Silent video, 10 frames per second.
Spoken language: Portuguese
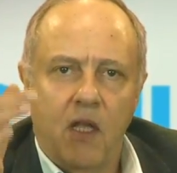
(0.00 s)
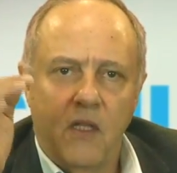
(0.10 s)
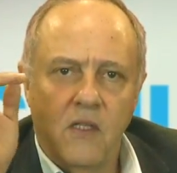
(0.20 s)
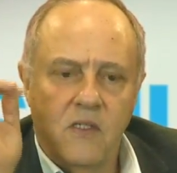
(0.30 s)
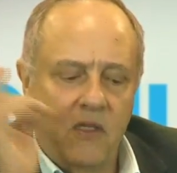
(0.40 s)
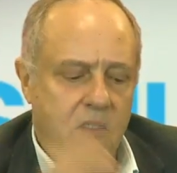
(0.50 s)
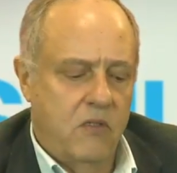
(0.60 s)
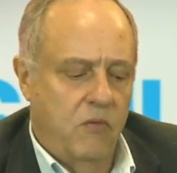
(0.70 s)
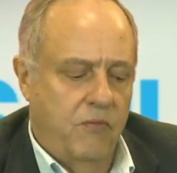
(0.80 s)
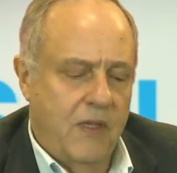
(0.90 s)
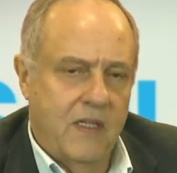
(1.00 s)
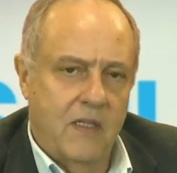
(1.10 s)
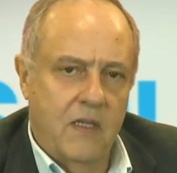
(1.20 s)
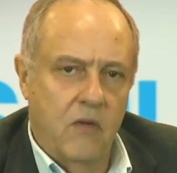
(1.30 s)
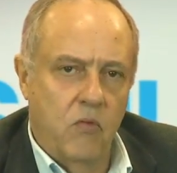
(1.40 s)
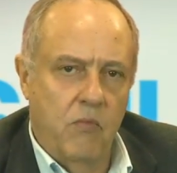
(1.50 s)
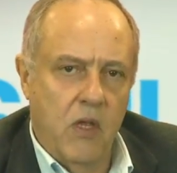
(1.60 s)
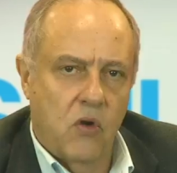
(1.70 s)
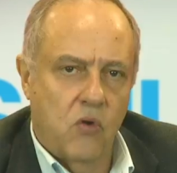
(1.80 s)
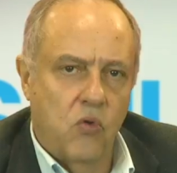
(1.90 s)
Exige um verdadeiro
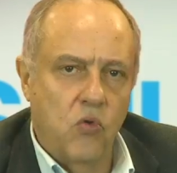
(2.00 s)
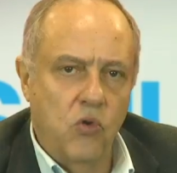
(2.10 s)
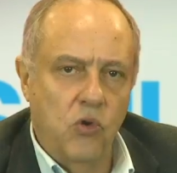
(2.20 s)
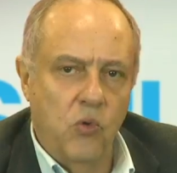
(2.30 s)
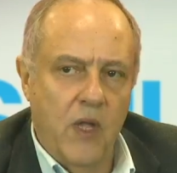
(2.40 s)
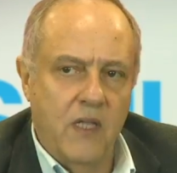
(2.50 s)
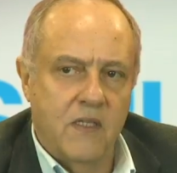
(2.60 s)
mergulho em